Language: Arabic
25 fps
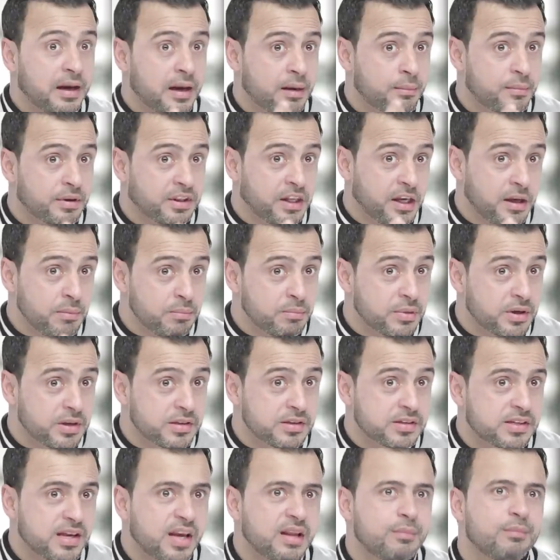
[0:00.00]
لما تحب
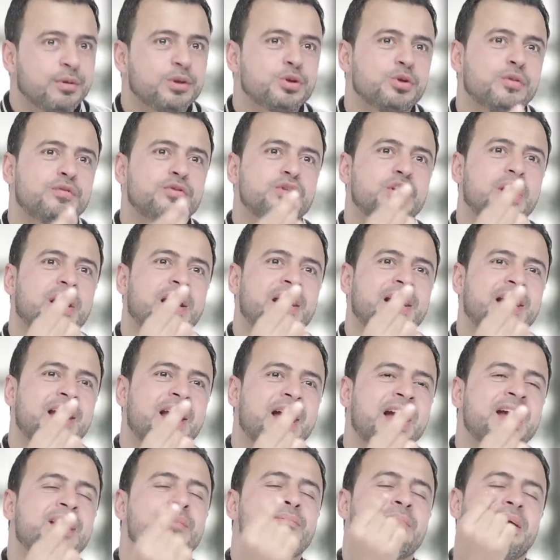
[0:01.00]
إنسان ما تشوفش
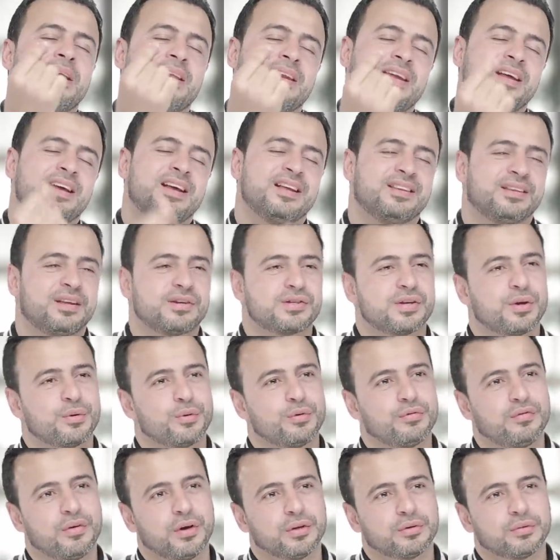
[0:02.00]
إلا أجمل
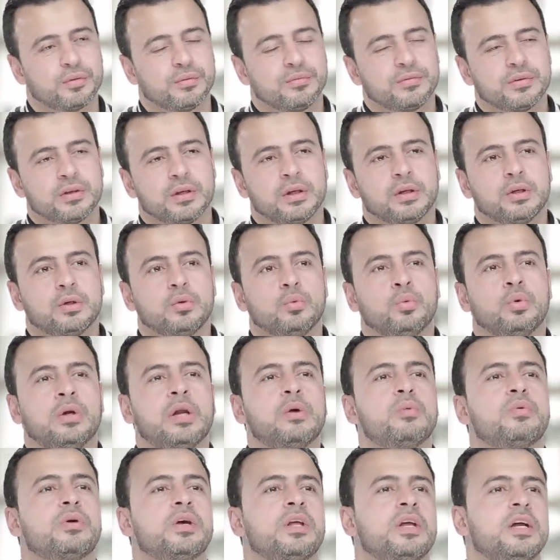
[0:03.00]
تصرفاته
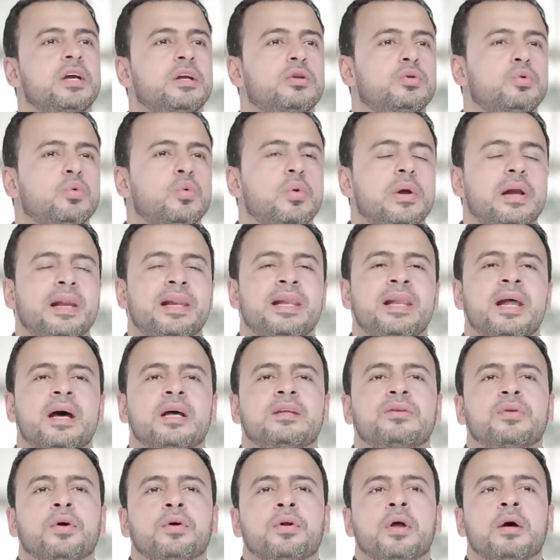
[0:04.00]
ولو كرهته
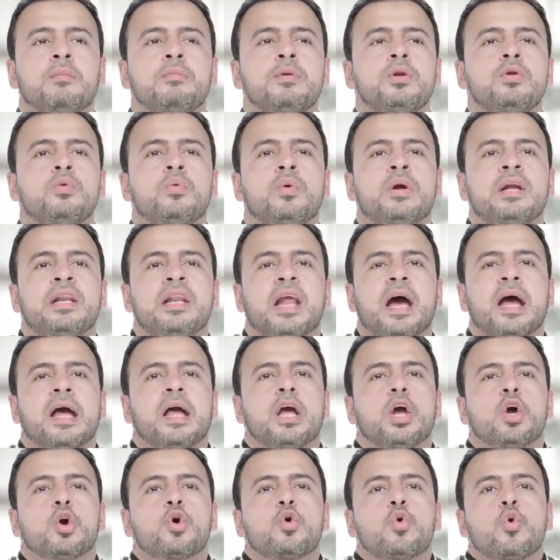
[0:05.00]
لا ترى منه إلا
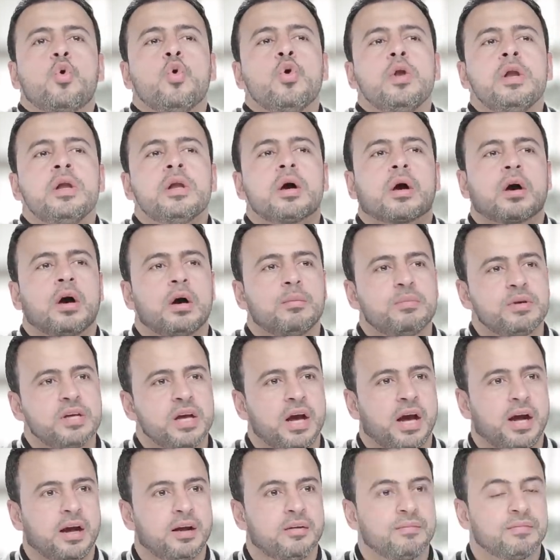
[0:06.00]
كل
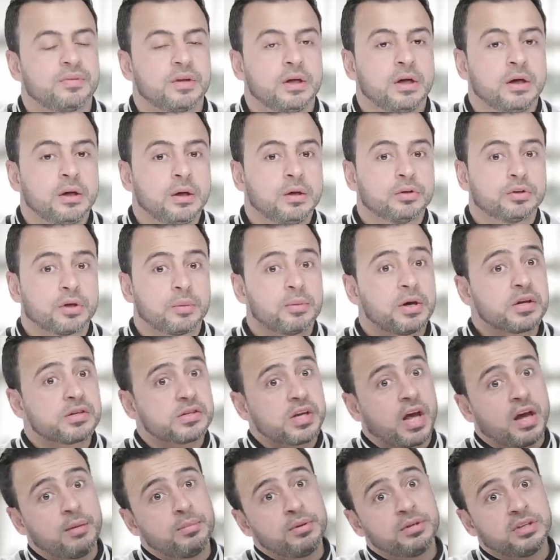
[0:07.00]
قبيح طبيعي
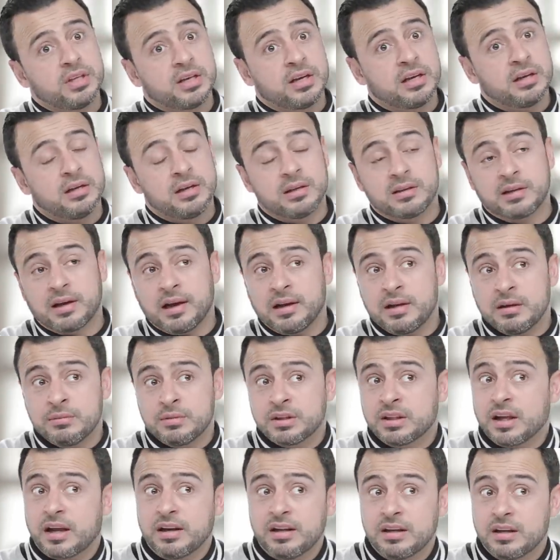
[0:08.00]
صاحبتك اللي
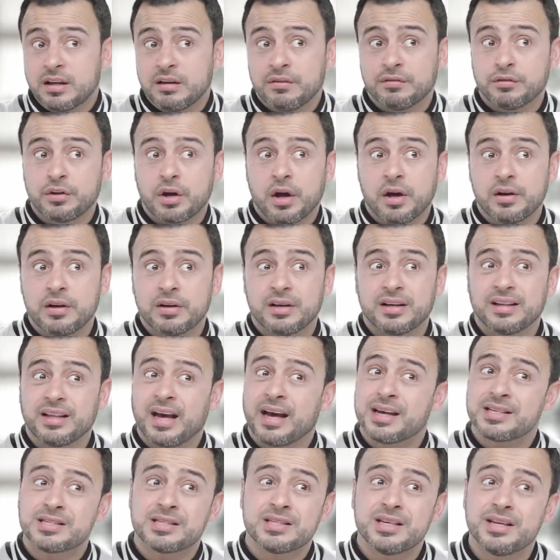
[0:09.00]
اتكلمت عليكي في ظهرك
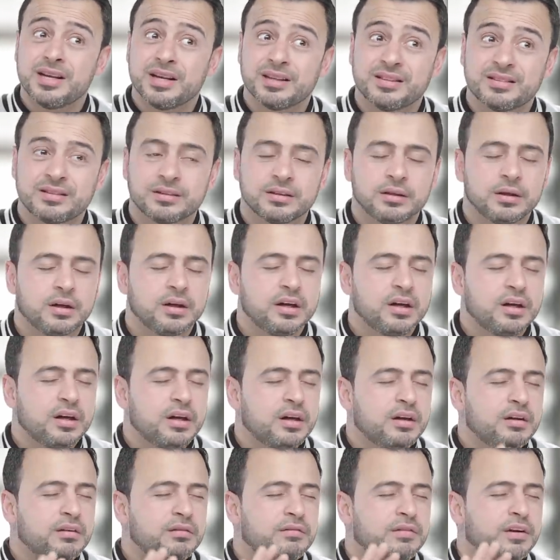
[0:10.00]
اتحسنت
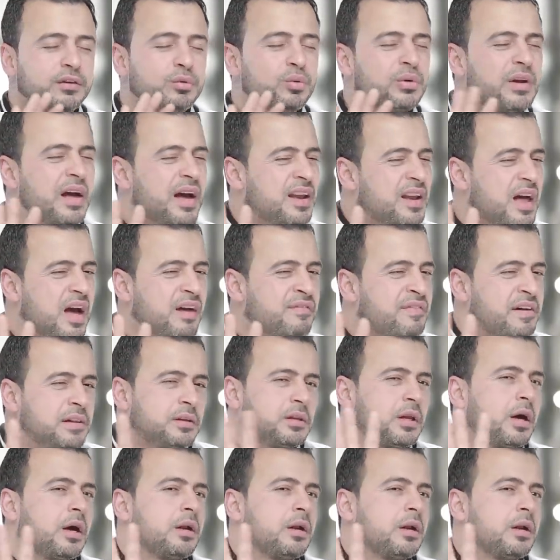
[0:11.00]
فتقول انا قفلت